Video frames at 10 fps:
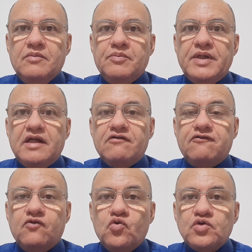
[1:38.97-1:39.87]
pela
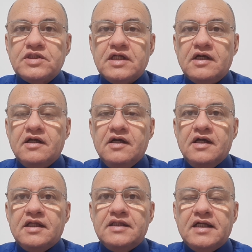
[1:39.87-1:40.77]
força
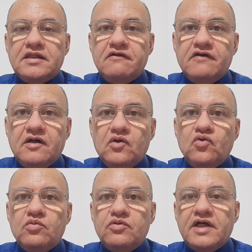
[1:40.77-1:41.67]
da TV
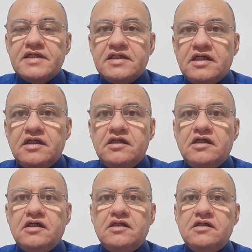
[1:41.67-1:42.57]
Globo, da
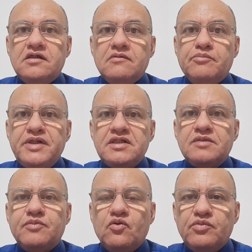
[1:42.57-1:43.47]
CNN,
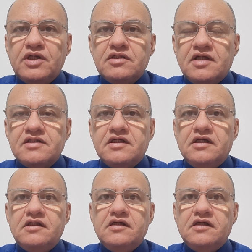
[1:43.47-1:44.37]
principalmente da
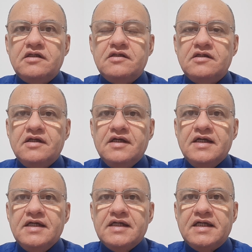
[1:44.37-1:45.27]
CNN,
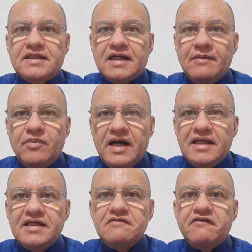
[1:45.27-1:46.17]
que
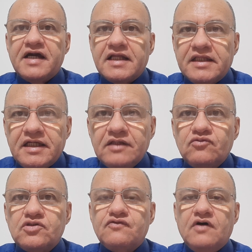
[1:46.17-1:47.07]
trabalha invertendo
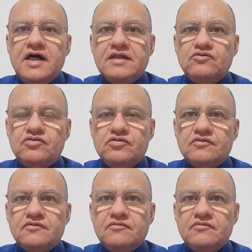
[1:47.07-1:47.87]
os fatos.